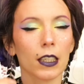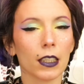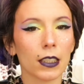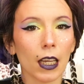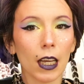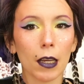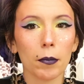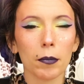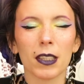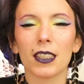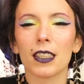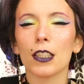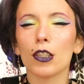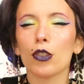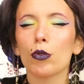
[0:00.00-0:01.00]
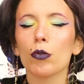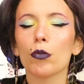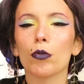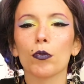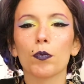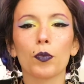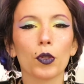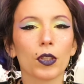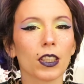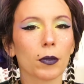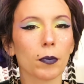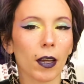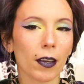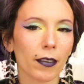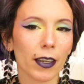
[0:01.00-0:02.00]
Et ça, mais c'est juste une
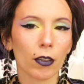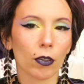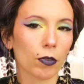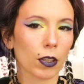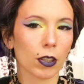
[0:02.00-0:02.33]
petite merveille en